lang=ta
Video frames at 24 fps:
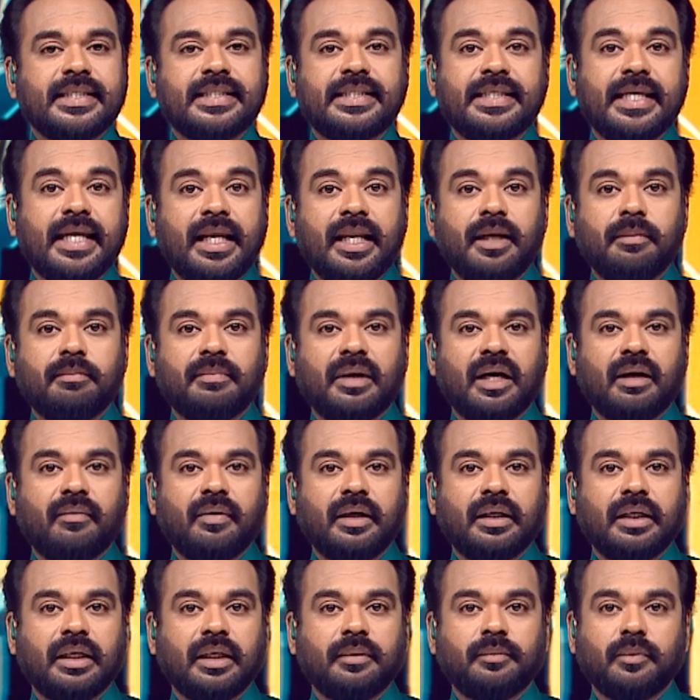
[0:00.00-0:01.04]
சேலம்
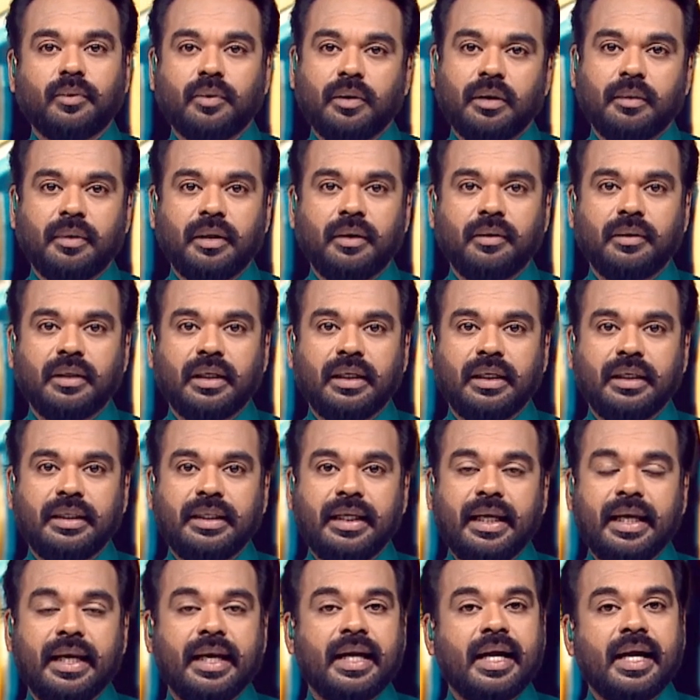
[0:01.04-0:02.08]
மாவட்டம் ஓமலூர்
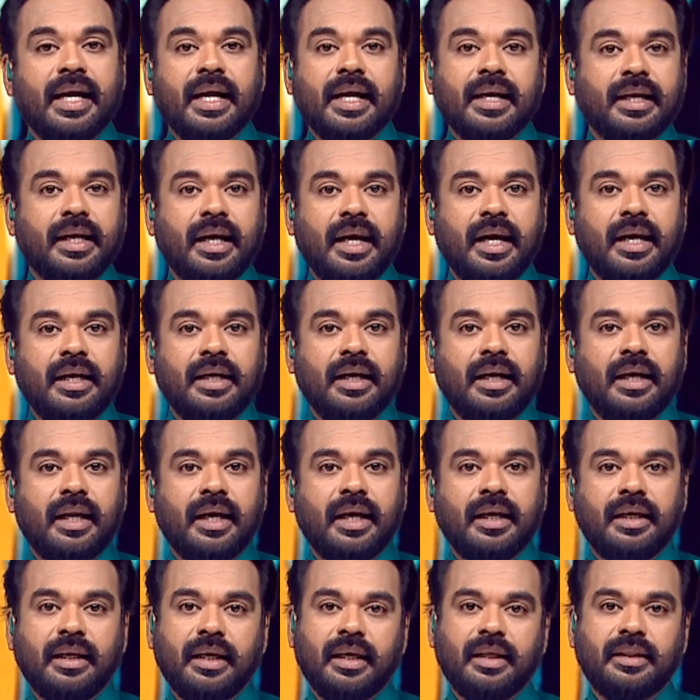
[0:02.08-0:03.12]
அருகே கீழ்நிலை
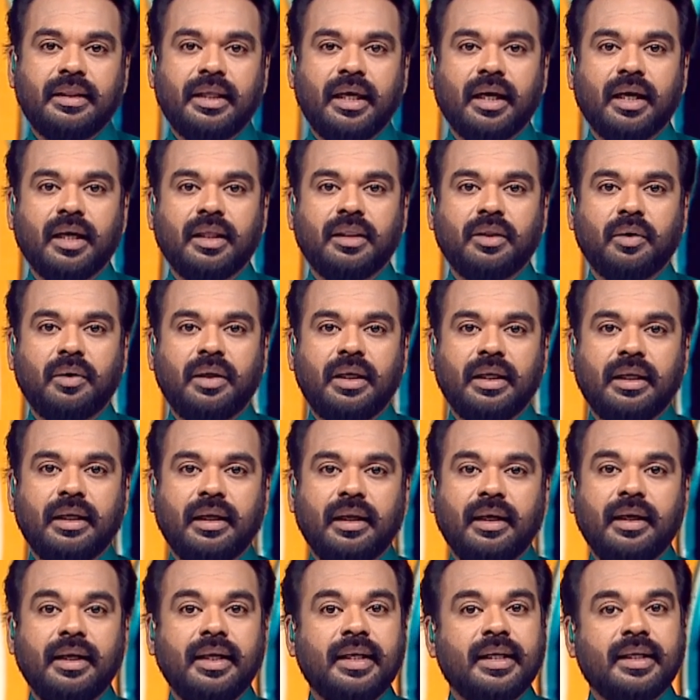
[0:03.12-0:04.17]
நீர்த்தேக்க
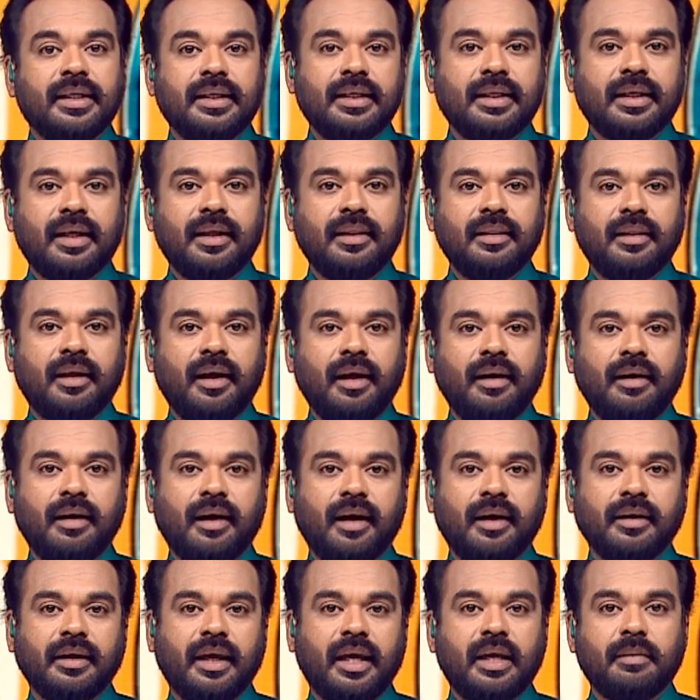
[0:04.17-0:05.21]
தொட்டியில் இறந்த
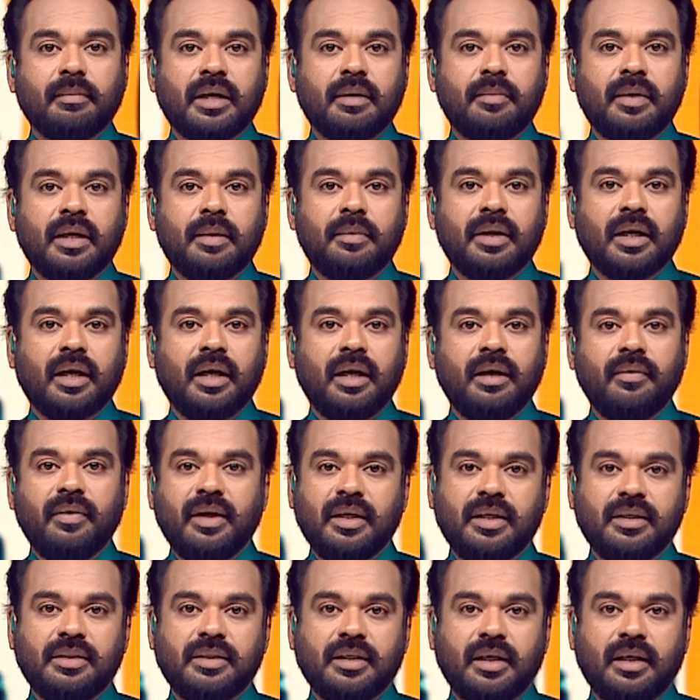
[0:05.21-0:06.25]
நாயை மர்ம நபர்கள்
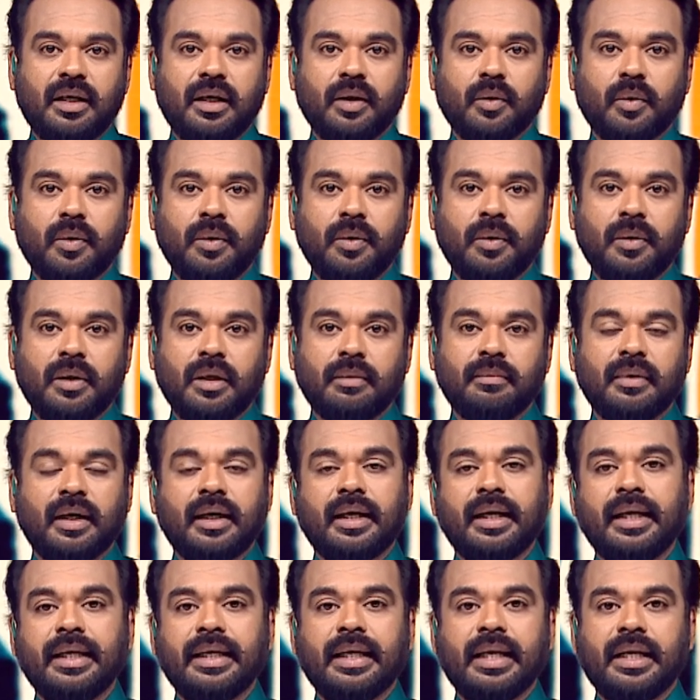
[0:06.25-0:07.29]
வீசிச் சென்ற கொடூரம்
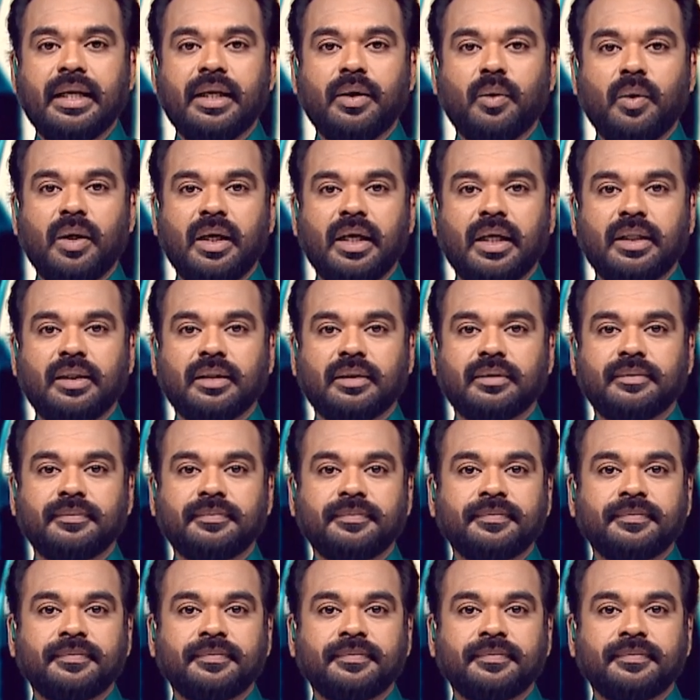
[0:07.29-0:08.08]
அரங்கேறியுள்ளது